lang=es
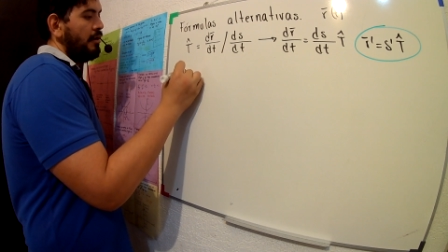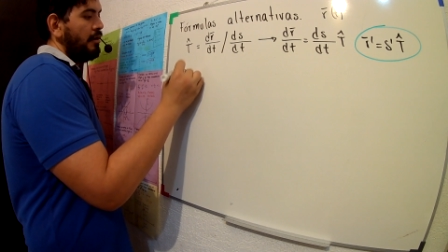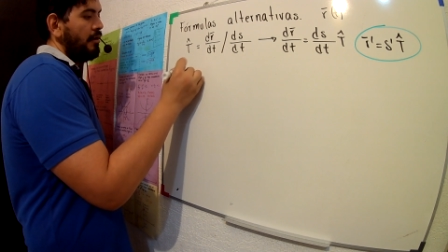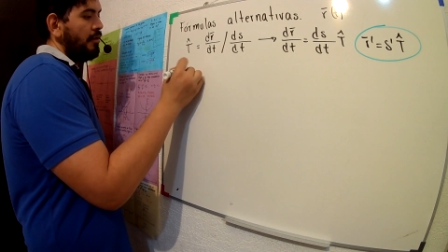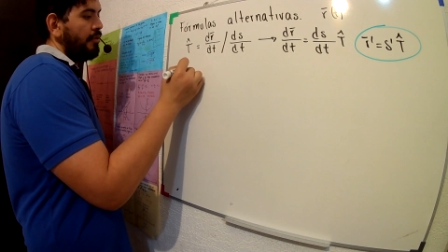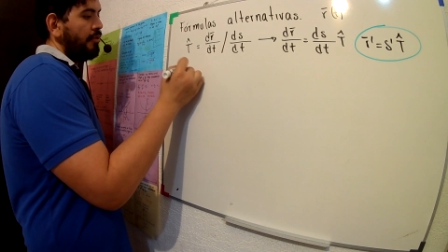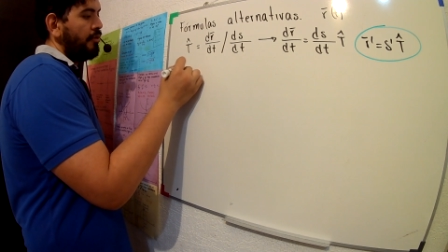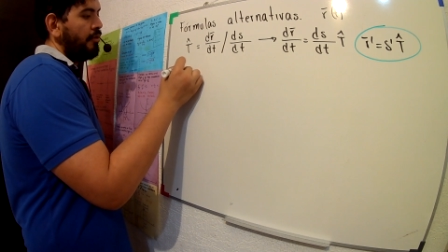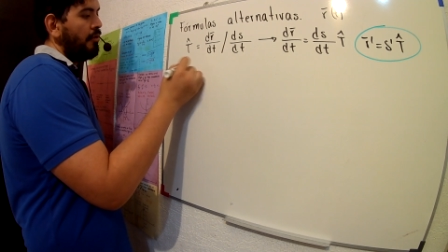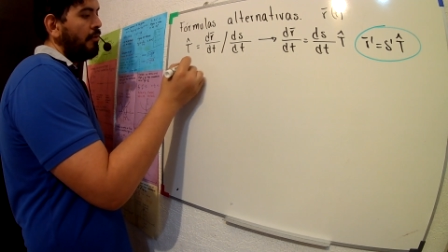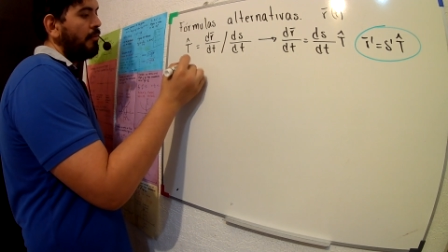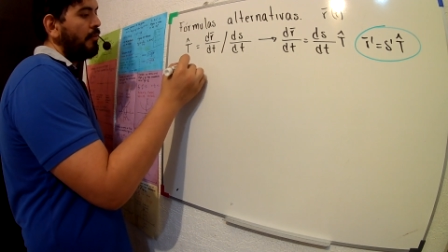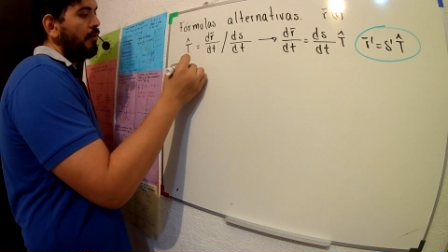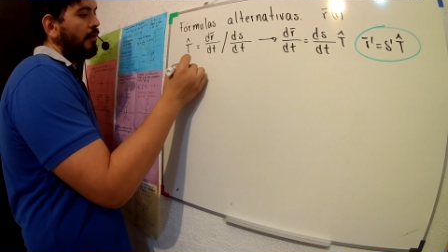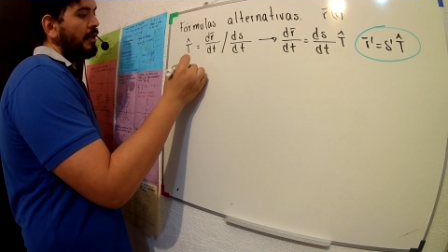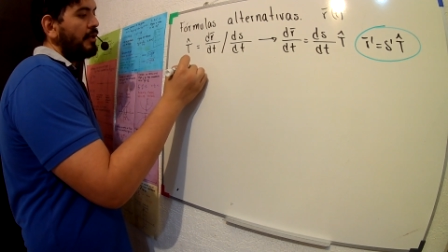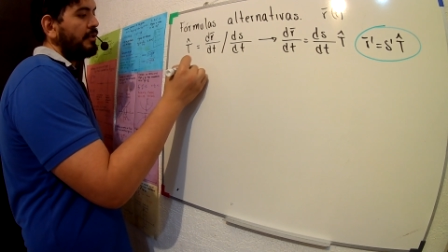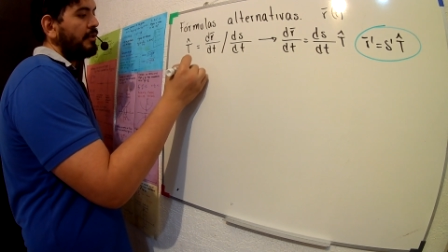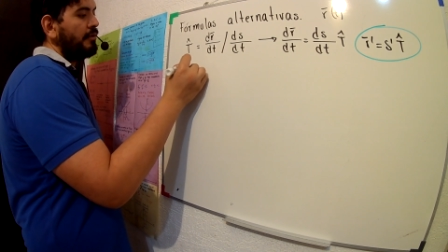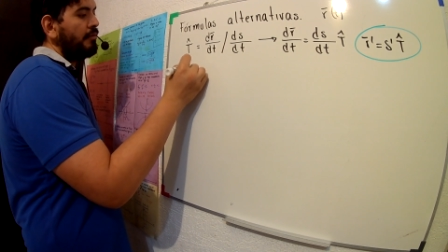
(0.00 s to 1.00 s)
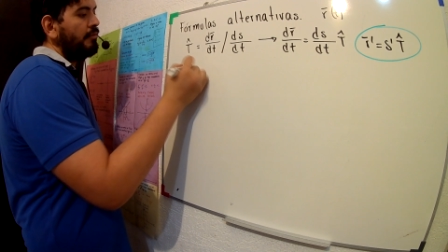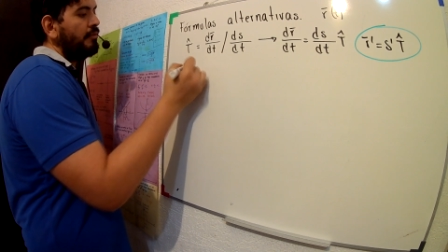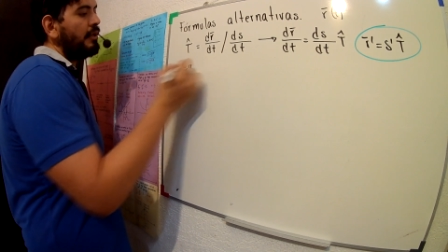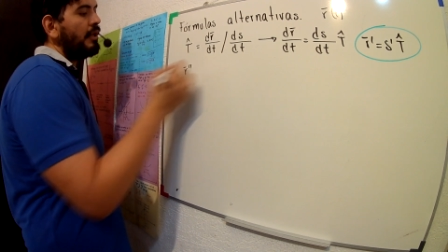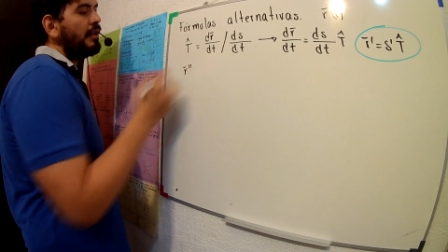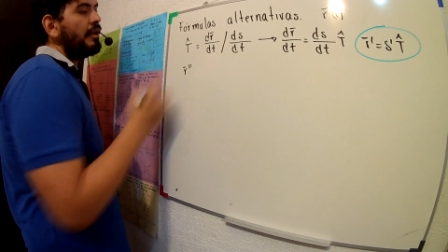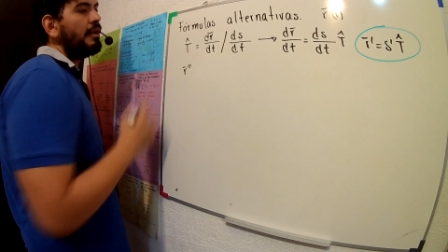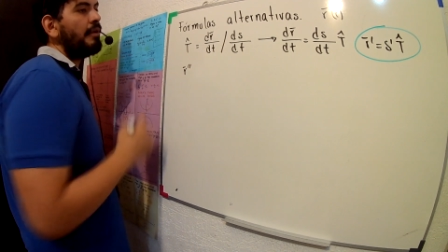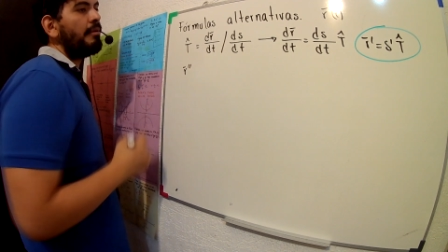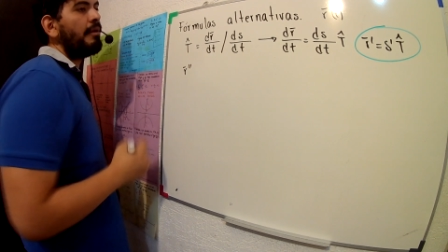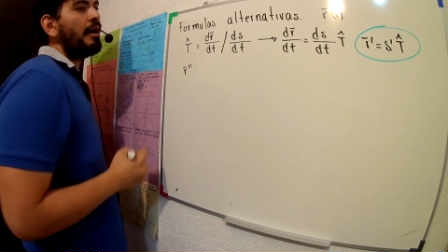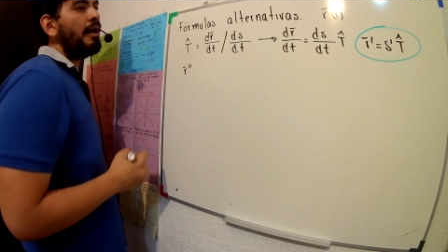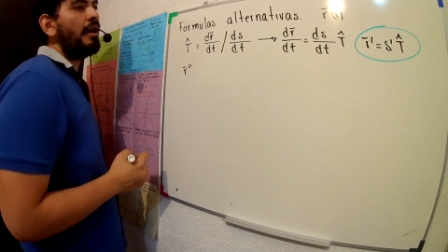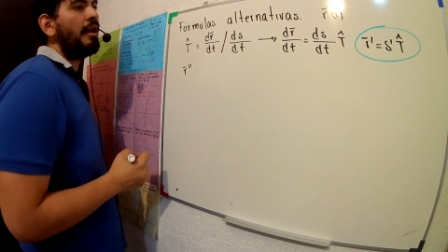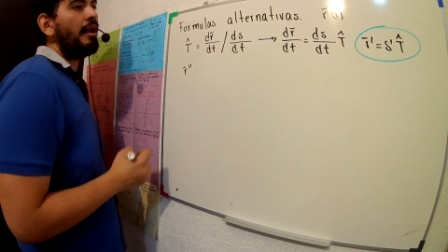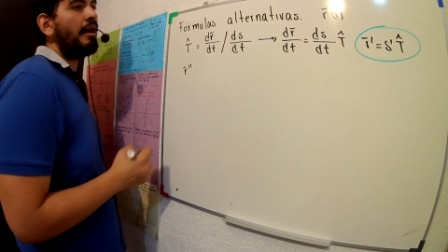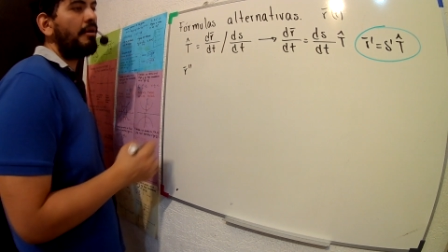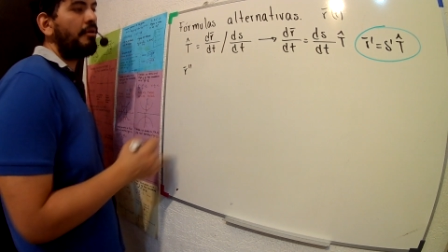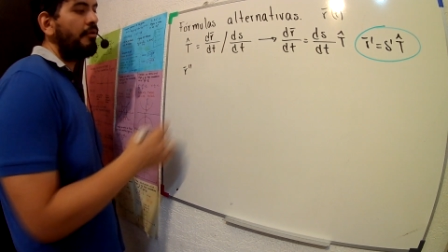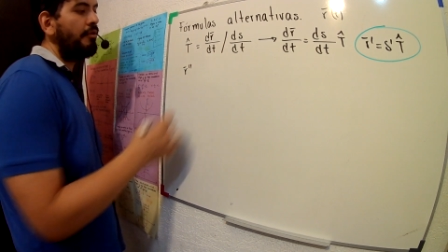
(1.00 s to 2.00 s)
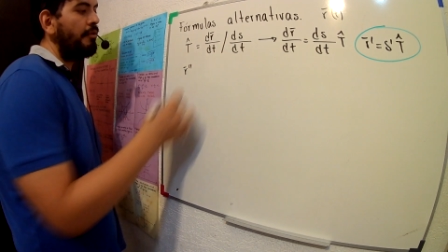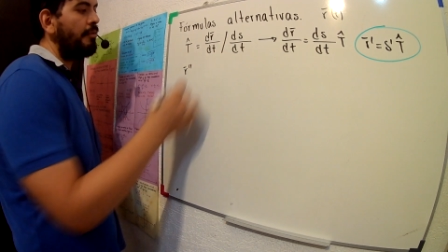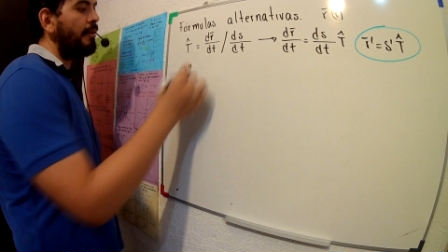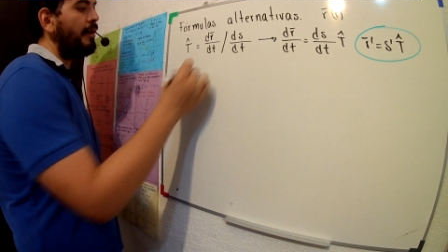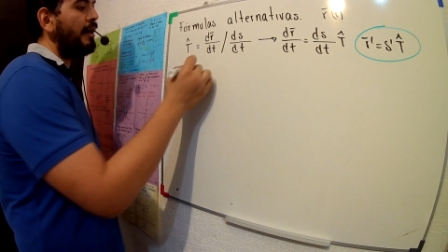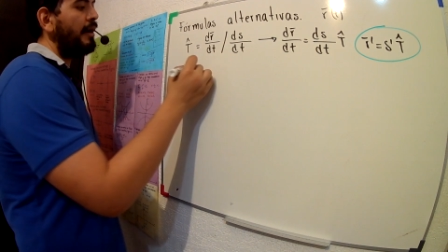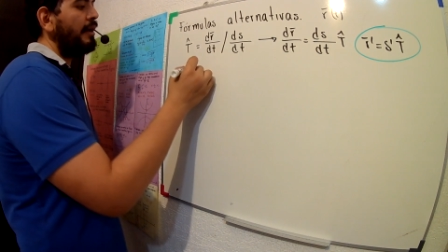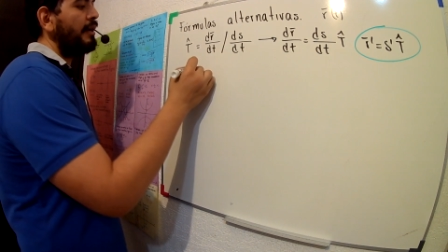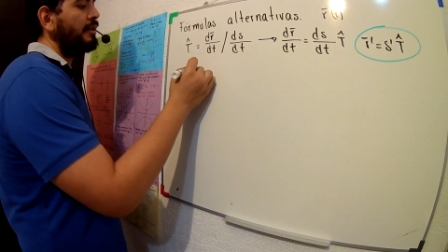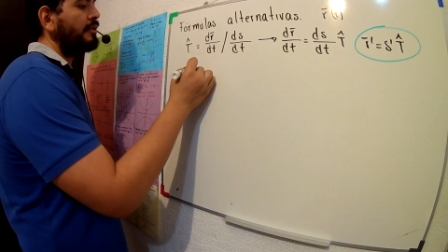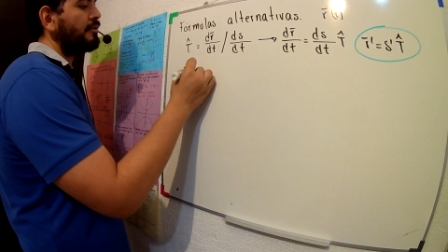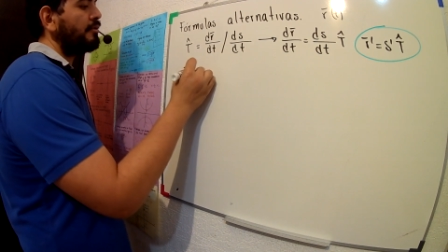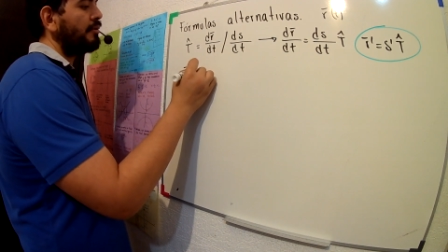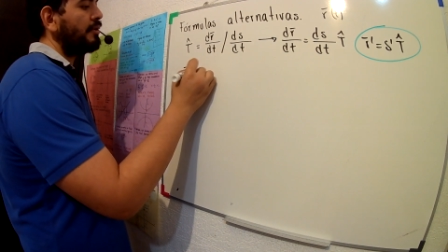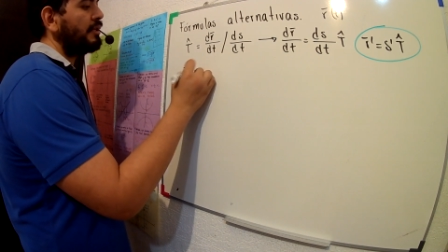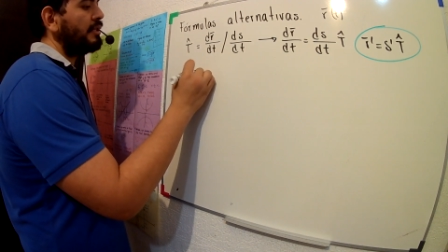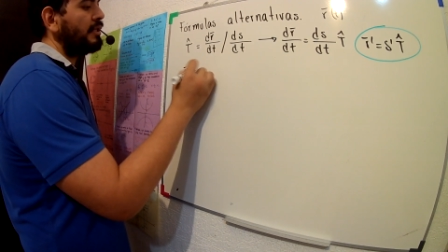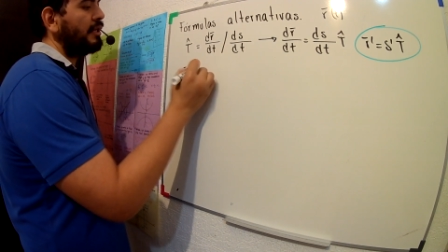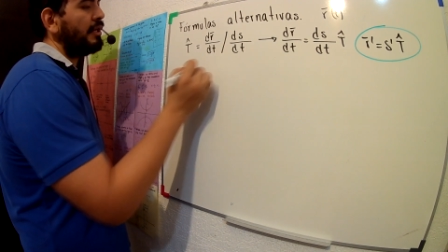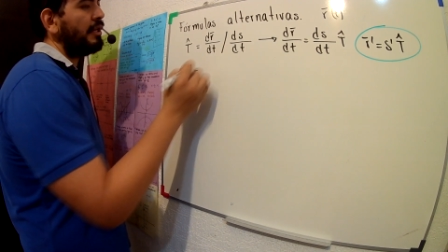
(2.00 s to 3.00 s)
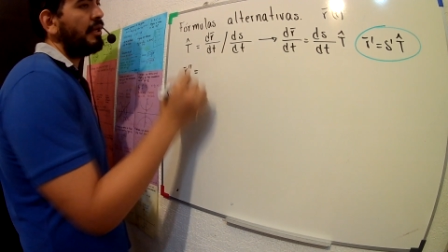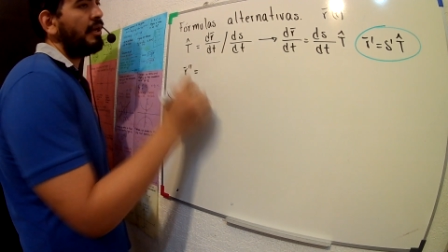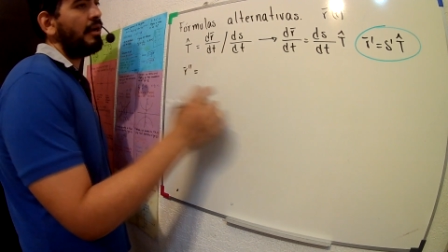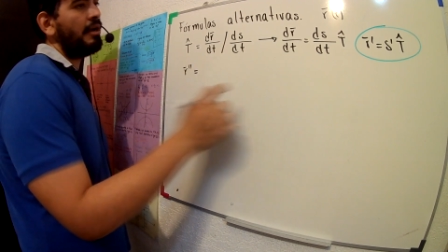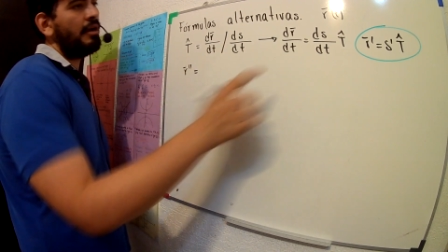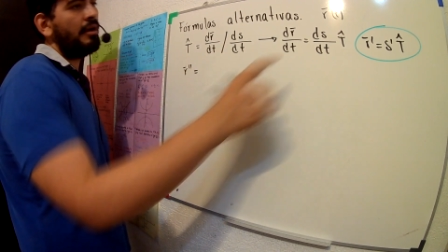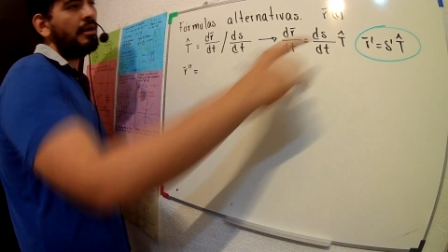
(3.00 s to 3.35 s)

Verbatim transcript: tomo la segunda derivada de la curva, ¿esto qué sería?